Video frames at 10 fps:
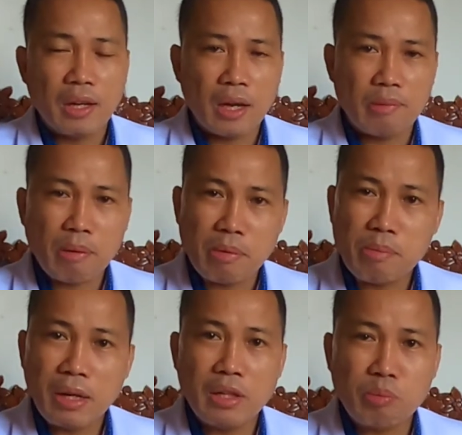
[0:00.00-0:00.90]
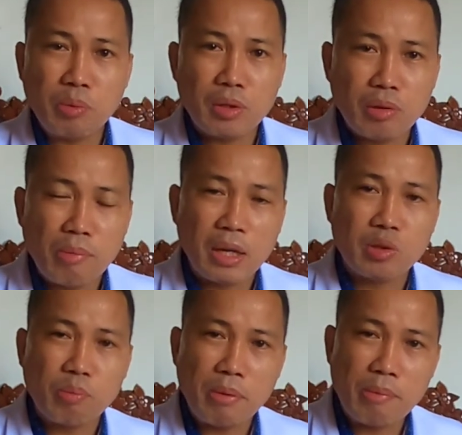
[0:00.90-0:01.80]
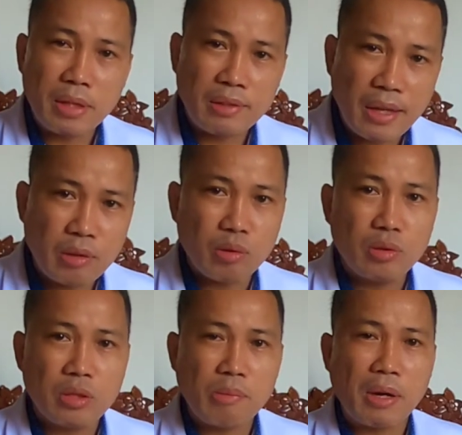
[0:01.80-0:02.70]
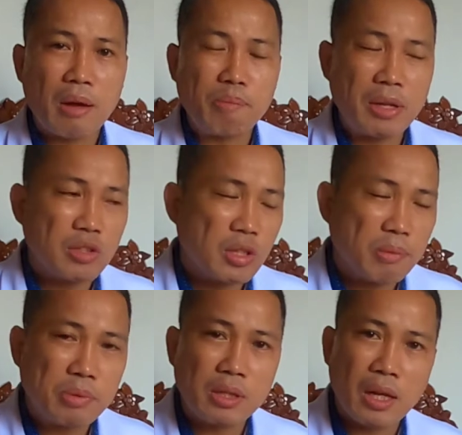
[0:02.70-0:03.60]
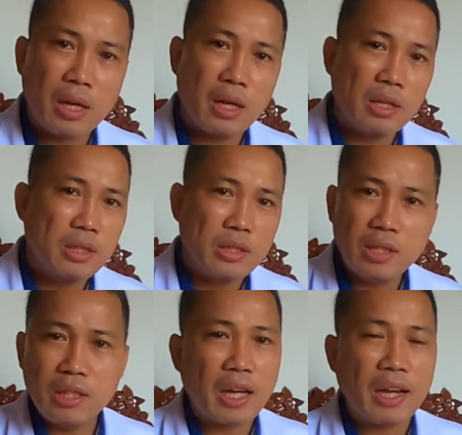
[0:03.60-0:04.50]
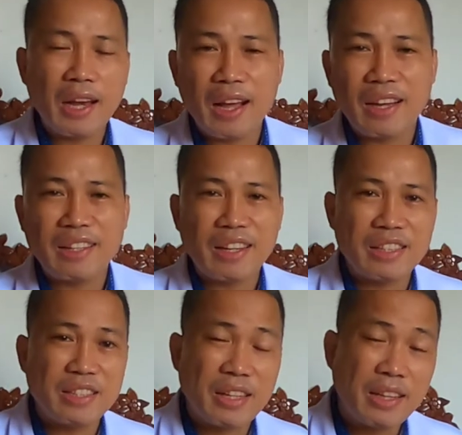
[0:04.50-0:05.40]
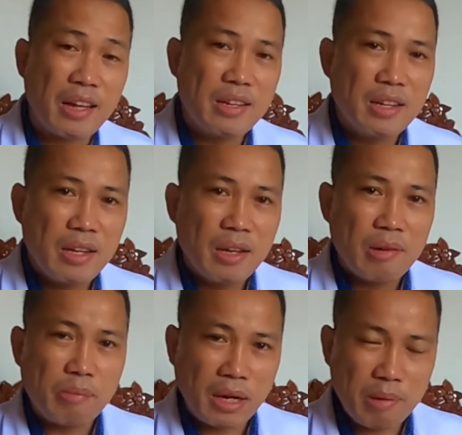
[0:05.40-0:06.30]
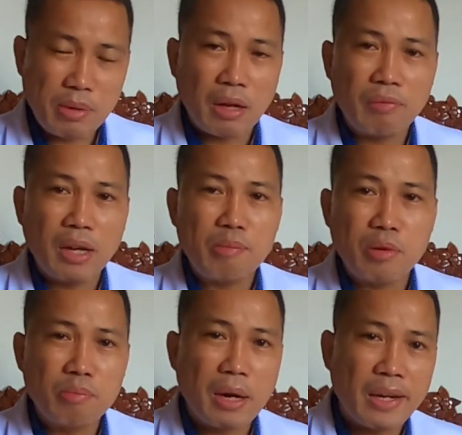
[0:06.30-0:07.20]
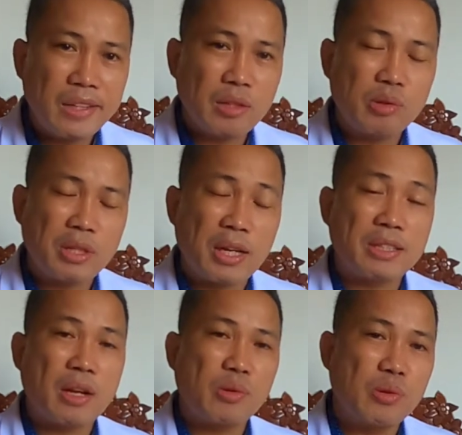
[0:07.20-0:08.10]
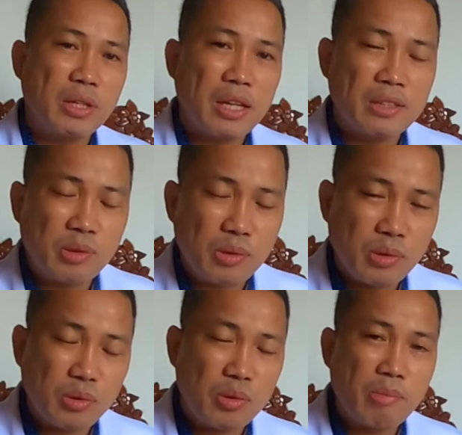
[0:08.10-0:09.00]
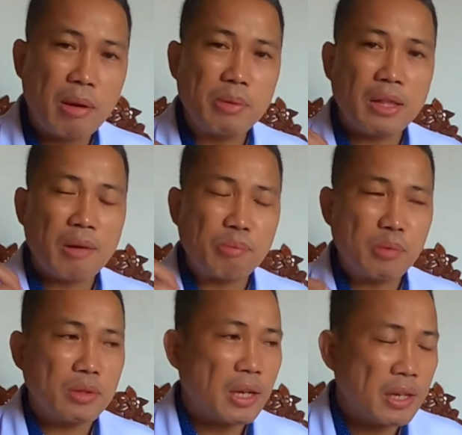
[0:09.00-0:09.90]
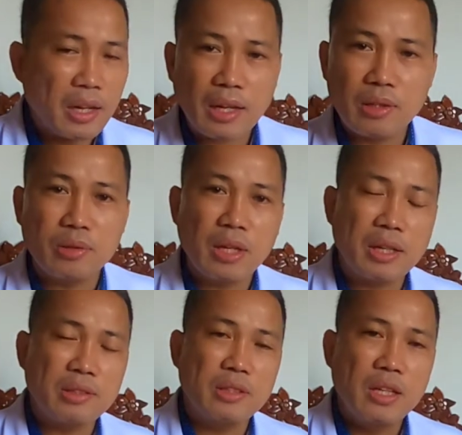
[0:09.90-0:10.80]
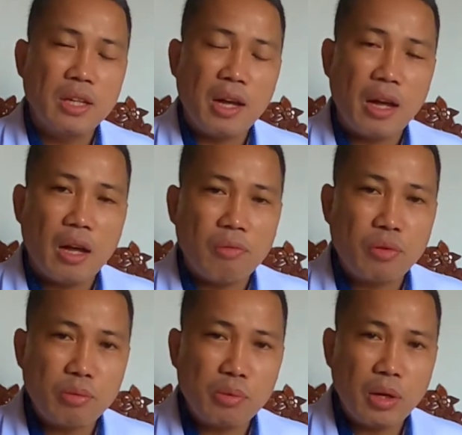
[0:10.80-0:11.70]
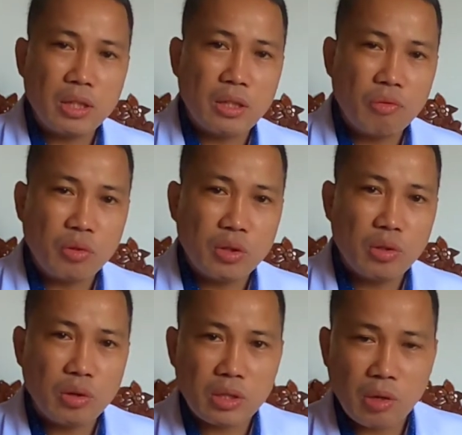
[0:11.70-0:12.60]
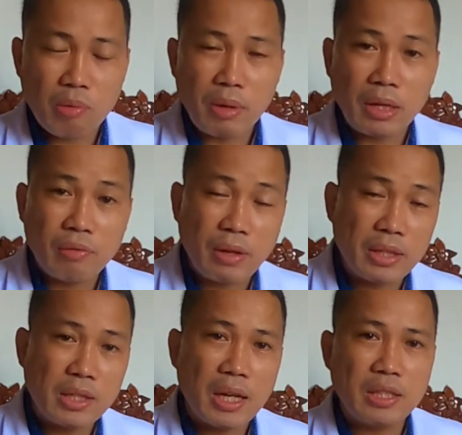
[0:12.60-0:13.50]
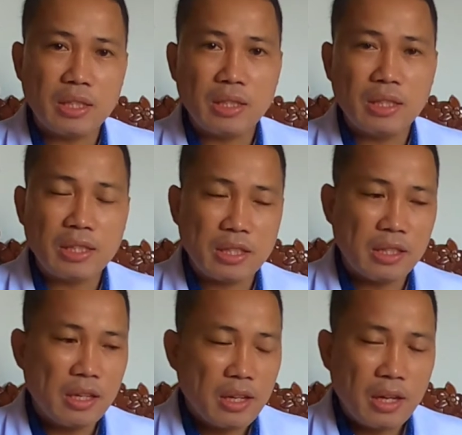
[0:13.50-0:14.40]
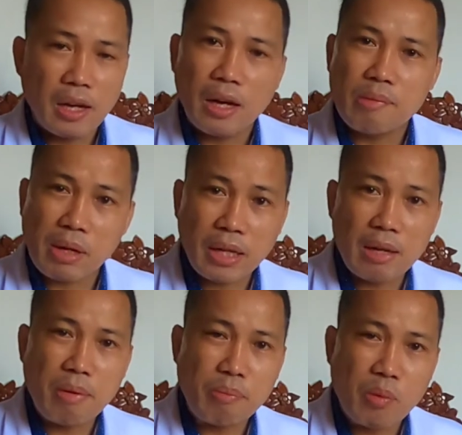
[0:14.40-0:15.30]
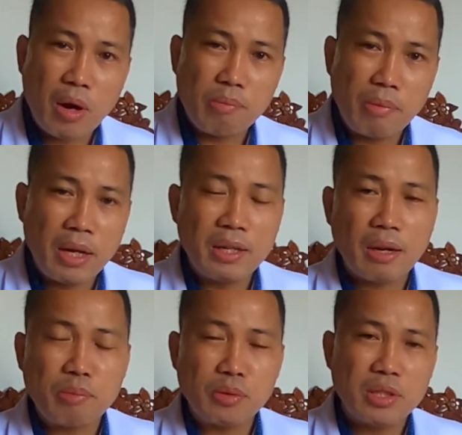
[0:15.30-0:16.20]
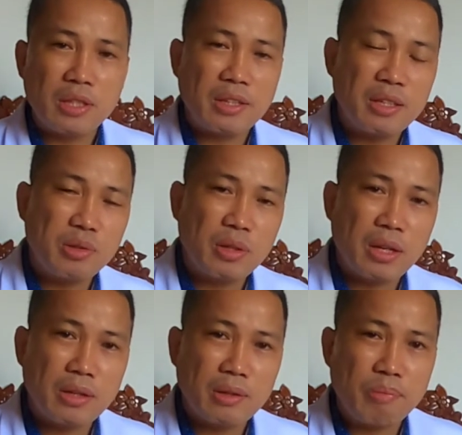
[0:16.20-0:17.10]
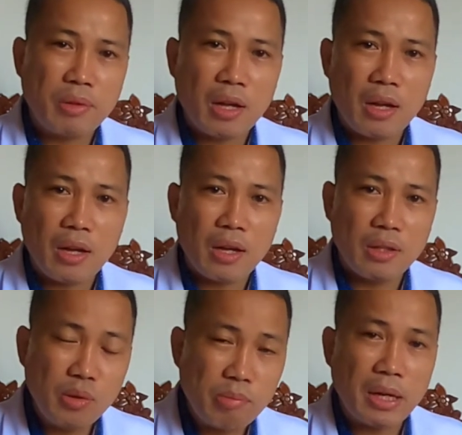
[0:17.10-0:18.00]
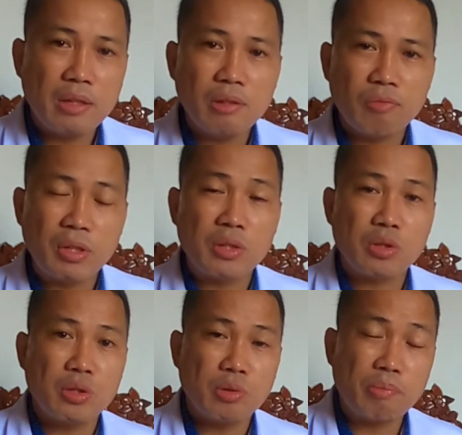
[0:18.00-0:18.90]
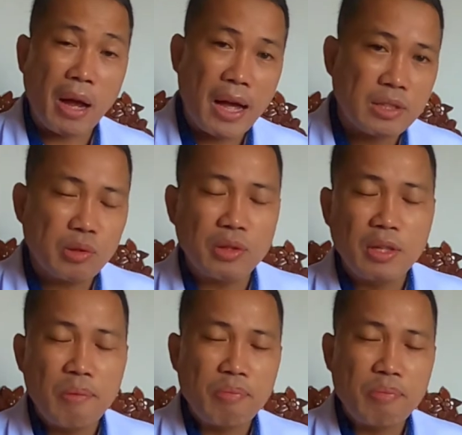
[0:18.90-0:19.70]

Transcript: Uh, mabibili nyo po itong mga supplement na ito sa mga pet shops na hindi na kailangan ng reseta. Maraming available brand dito sa kasalukuyan. So gumamit lang po talaga kayo ng uh, formulated for dogs na omega fatty acid kasi uh, magkaiba po ang milligram concentration ng uh, human versus yung pang-aso.